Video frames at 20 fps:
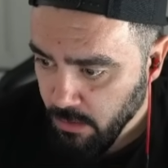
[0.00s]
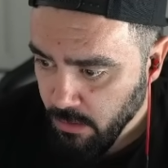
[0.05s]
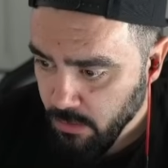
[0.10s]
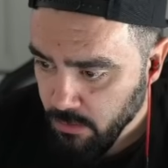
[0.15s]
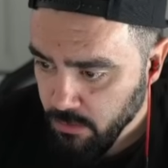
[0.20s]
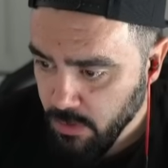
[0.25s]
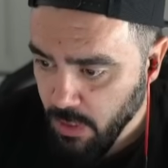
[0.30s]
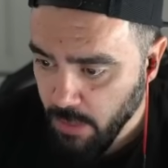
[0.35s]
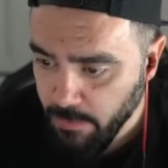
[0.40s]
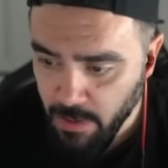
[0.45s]

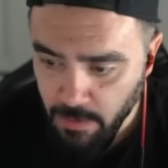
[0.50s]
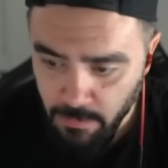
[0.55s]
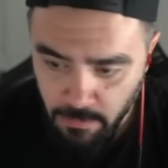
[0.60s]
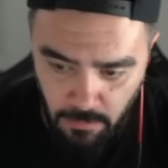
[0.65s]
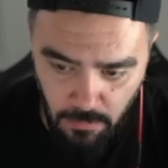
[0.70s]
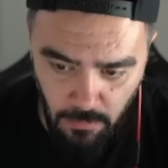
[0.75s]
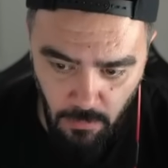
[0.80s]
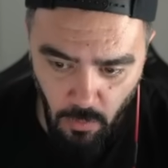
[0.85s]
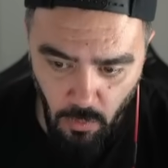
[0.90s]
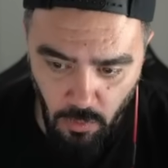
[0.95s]
Tamam.
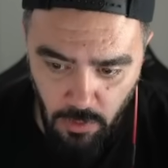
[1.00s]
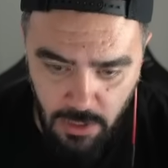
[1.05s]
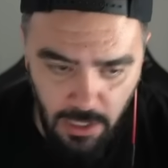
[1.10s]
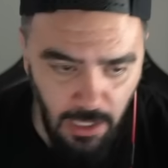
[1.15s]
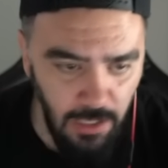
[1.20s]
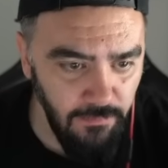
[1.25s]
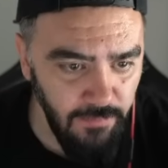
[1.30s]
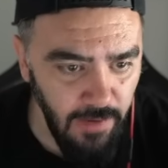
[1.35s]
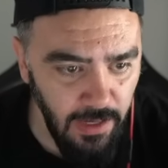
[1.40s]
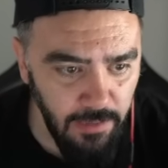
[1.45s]

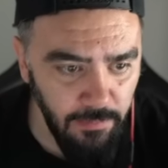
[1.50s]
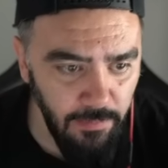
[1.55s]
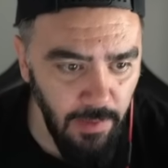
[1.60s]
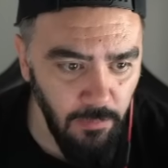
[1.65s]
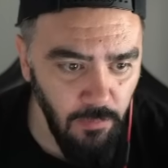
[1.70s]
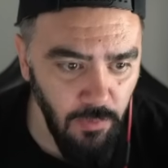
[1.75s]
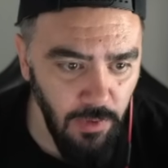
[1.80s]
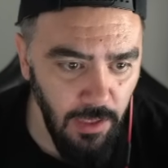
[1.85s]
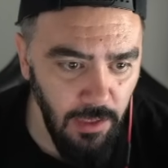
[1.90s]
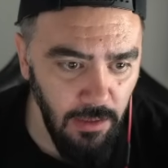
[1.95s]
Okey. Varım ben
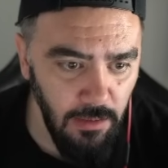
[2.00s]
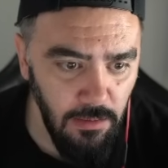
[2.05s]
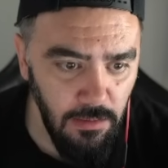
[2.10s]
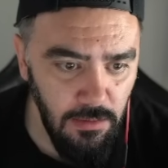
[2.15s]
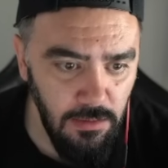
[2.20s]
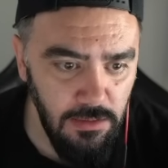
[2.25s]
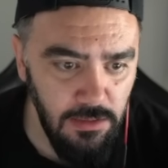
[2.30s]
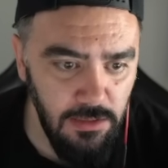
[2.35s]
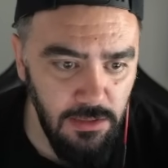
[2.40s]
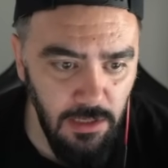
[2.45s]
buna.
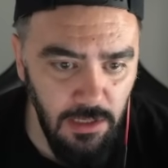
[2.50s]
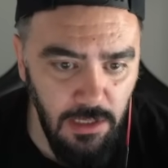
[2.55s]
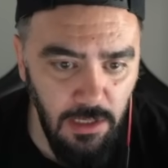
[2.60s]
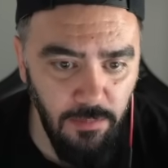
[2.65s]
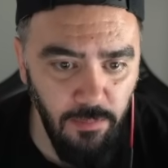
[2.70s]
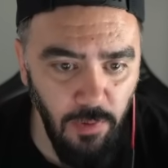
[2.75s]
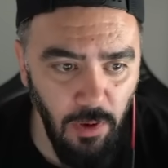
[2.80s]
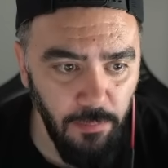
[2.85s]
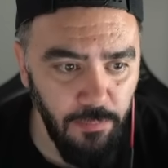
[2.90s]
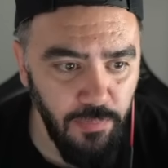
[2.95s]
Sticker
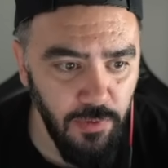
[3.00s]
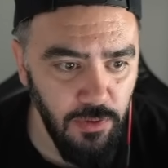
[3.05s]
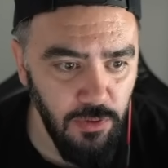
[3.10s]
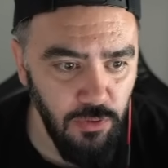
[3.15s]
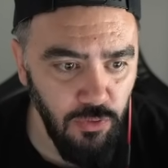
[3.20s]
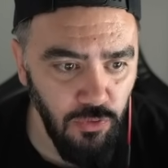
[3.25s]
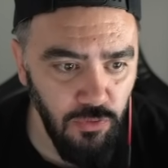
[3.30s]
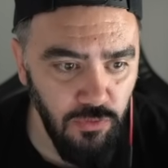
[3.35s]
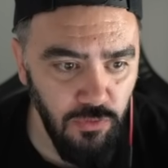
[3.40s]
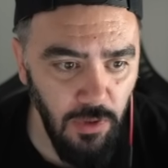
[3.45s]
bumper
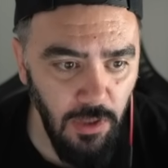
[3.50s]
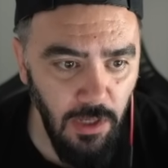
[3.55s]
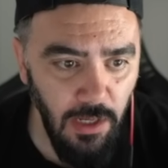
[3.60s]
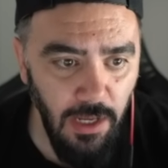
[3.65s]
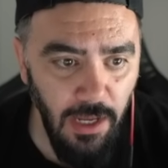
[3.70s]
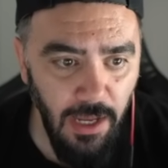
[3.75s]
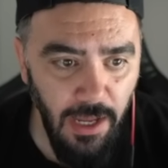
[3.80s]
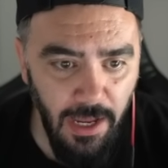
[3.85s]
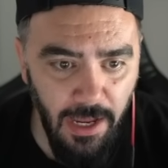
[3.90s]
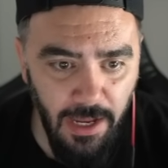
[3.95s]
diyor.
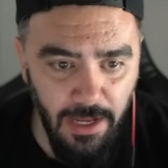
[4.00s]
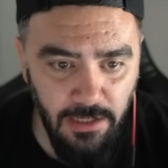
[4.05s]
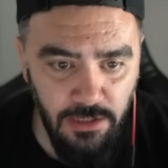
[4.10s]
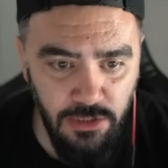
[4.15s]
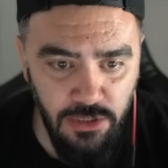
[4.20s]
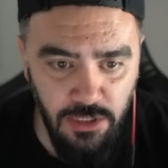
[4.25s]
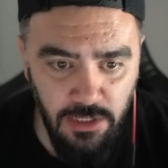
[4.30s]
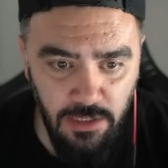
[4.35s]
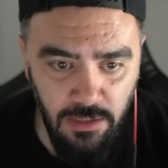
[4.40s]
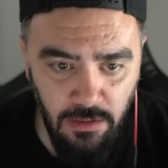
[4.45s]

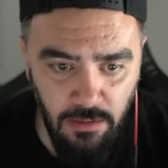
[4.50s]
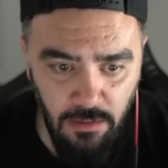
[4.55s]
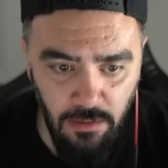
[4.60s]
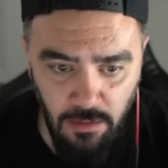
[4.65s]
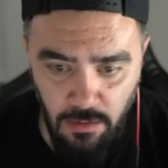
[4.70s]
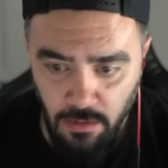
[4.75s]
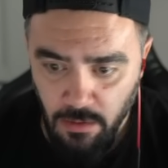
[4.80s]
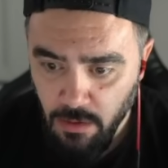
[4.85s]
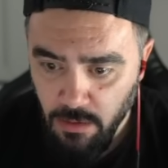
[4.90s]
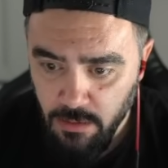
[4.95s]
Engine.
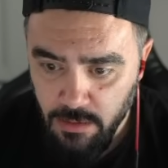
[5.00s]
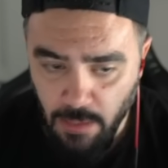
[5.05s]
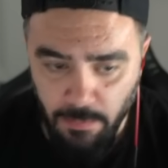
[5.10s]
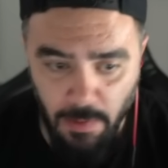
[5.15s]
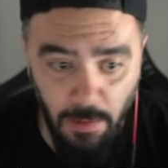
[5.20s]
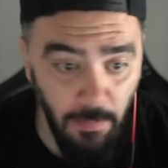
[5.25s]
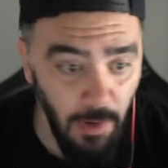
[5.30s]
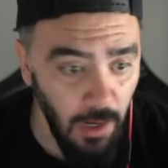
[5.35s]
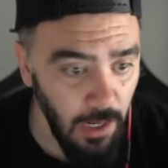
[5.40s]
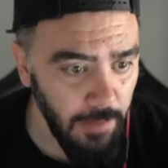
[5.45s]

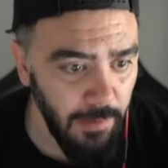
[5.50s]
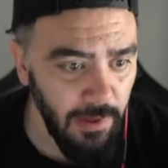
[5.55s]
Tamam arabayı